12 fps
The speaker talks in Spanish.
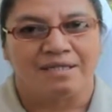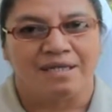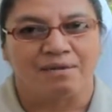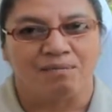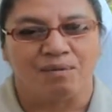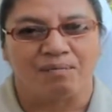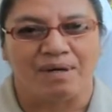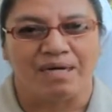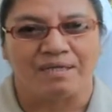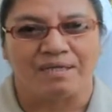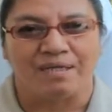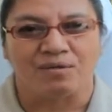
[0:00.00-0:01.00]
Tenemos
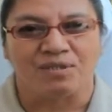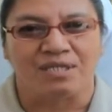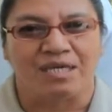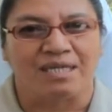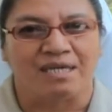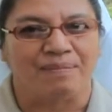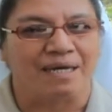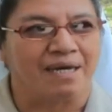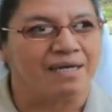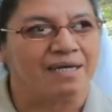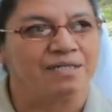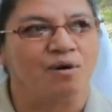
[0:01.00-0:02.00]
más de 200
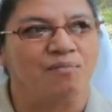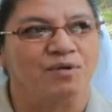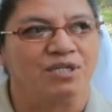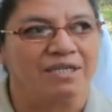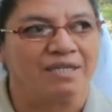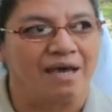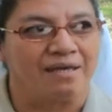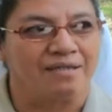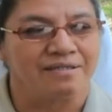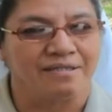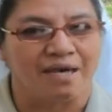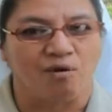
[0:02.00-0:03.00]
pequeñas
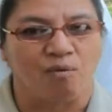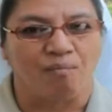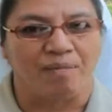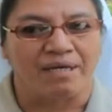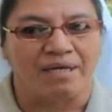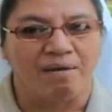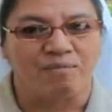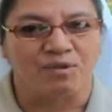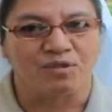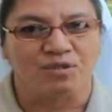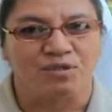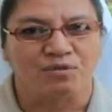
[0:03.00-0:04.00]
comunidades que
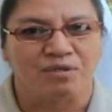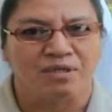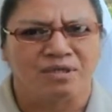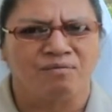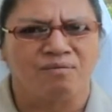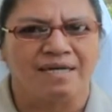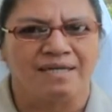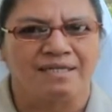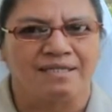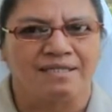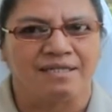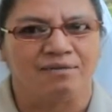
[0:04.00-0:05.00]
acompañamos. ¿Cuál
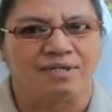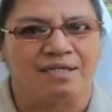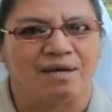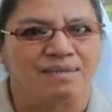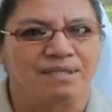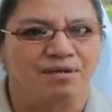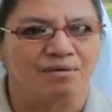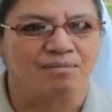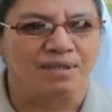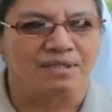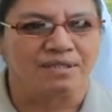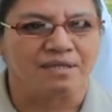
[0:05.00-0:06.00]
es en sí nuestra misión?
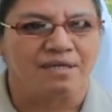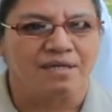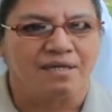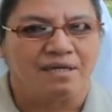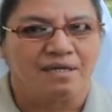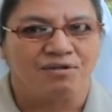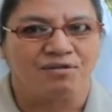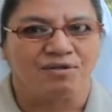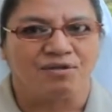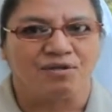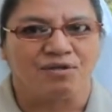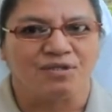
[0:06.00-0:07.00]
Pues
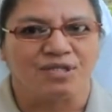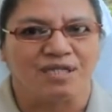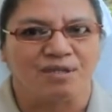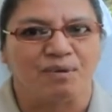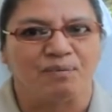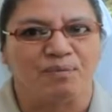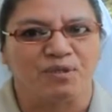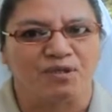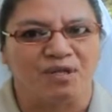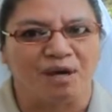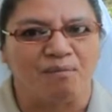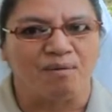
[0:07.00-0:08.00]
nosotros les
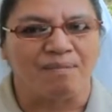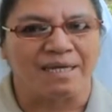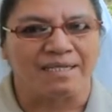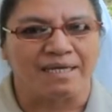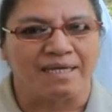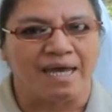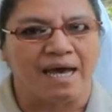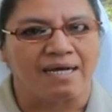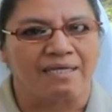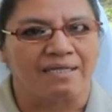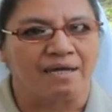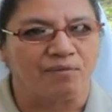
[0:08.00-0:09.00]
proporcionamos el
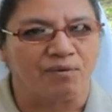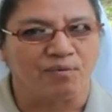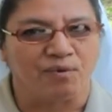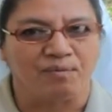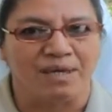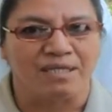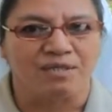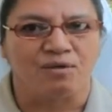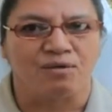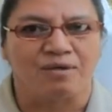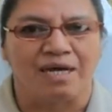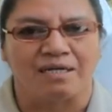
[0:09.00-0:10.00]
material, estamos damos
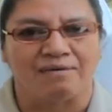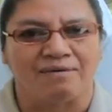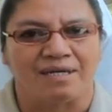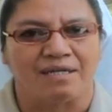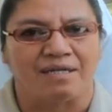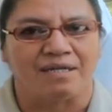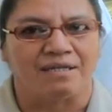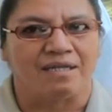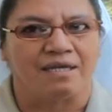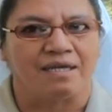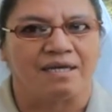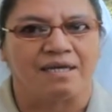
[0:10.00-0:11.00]
formación a nivel
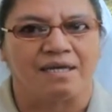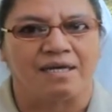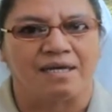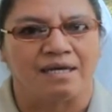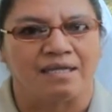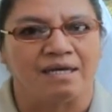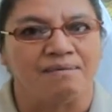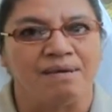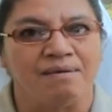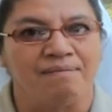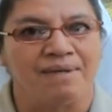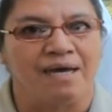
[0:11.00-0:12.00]
eh, de
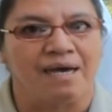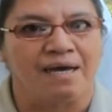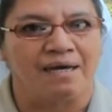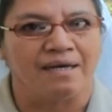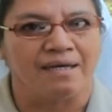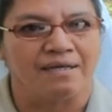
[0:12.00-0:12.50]
Biblia,